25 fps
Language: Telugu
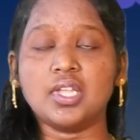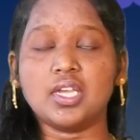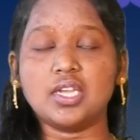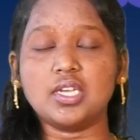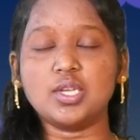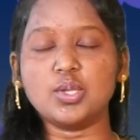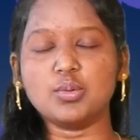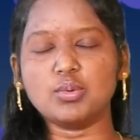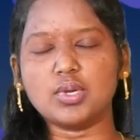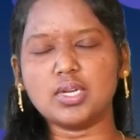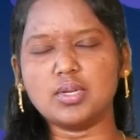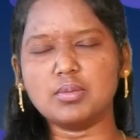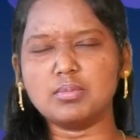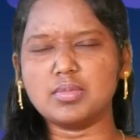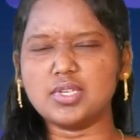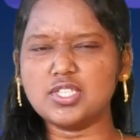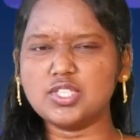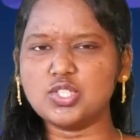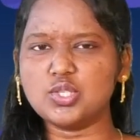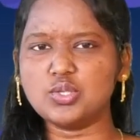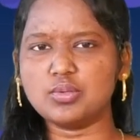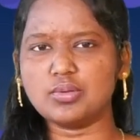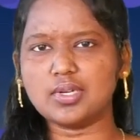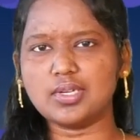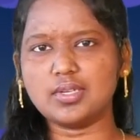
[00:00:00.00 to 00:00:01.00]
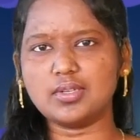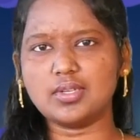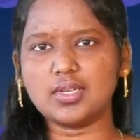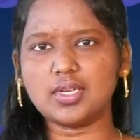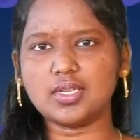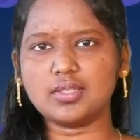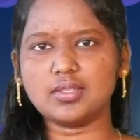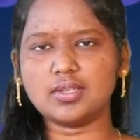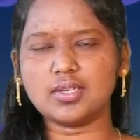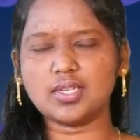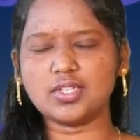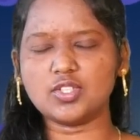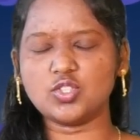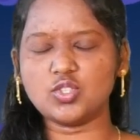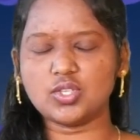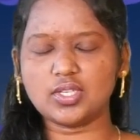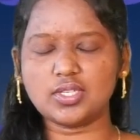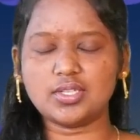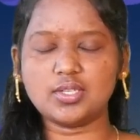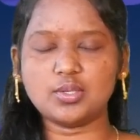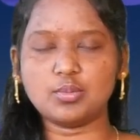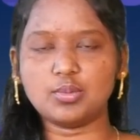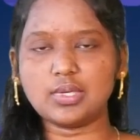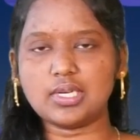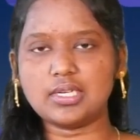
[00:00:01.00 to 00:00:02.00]
అంటే వాడు మంచివాడు కాదురా
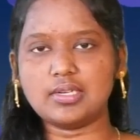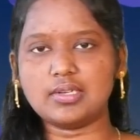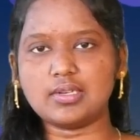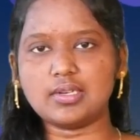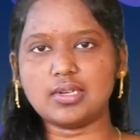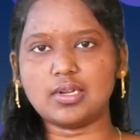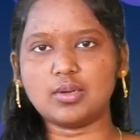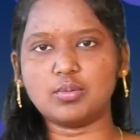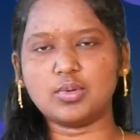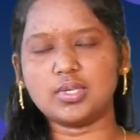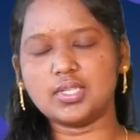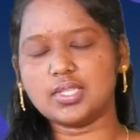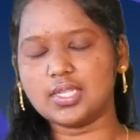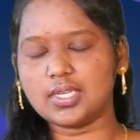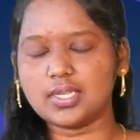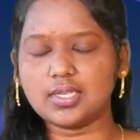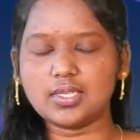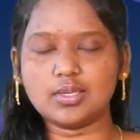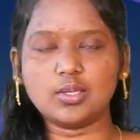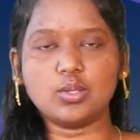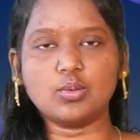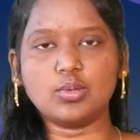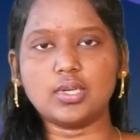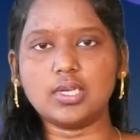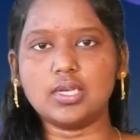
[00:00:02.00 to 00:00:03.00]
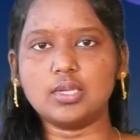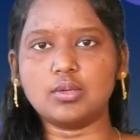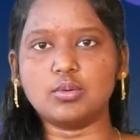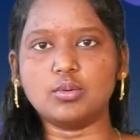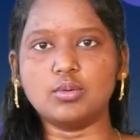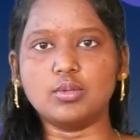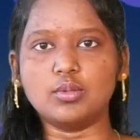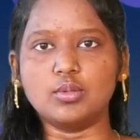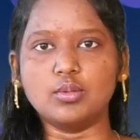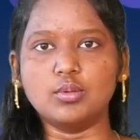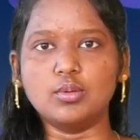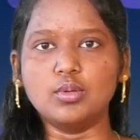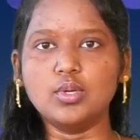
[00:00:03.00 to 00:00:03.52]
చెడ్డవాడు రా వాడి దగ్గరికి వెళ్ళకూడదు